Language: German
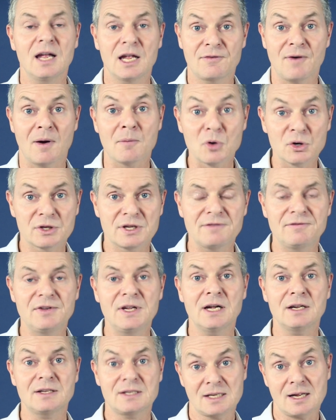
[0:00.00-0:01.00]
ich war
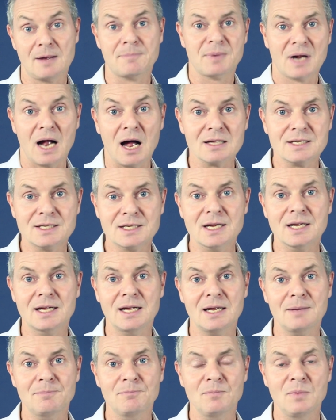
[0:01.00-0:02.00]
motiviert, ich habe Gas
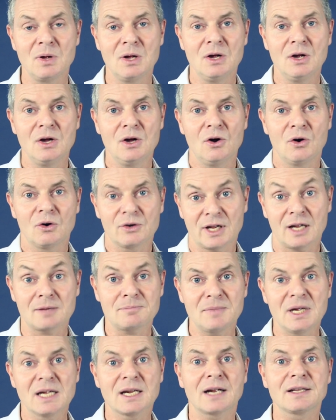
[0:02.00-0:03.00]
gegeben und
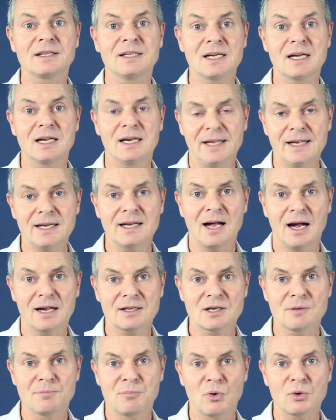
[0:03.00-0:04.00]
hat mir dann die
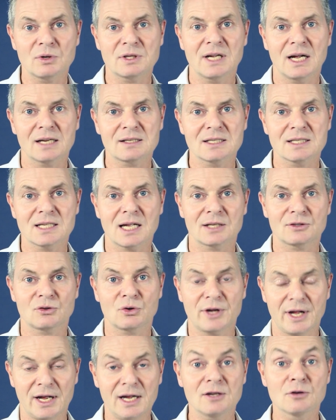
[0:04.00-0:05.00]
Gelegenheit geboten, er hat gesagt,
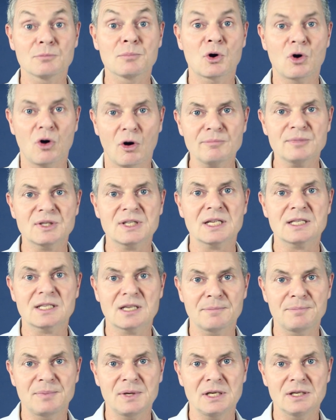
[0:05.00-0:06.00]
okay, du bekommst das
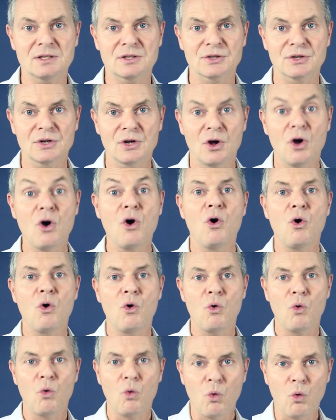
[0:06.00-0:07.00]
Gebiet
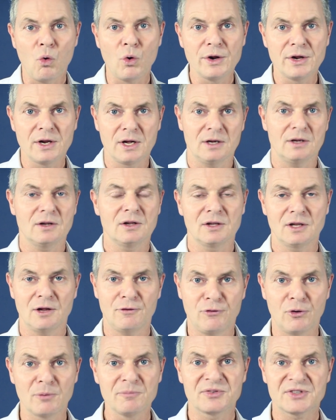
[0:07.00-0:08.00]
ohne die
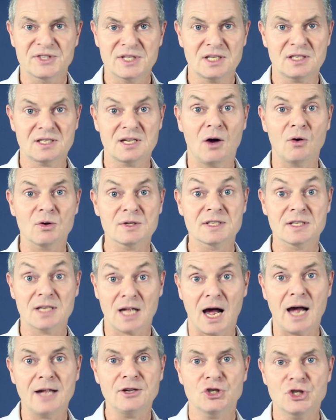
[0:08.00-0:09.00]
50.000
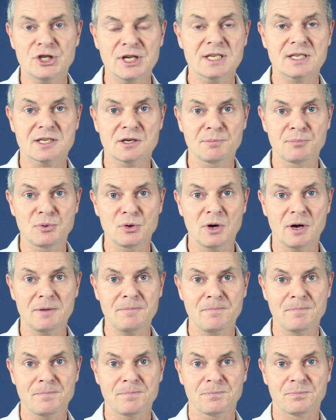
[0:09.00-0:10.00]

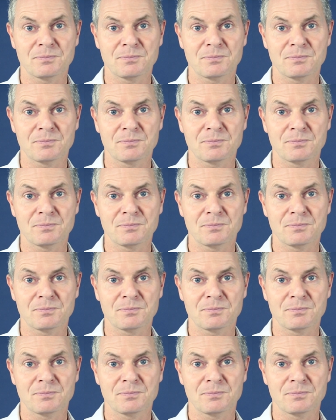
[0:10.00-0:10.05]
Einstiegsgebühr.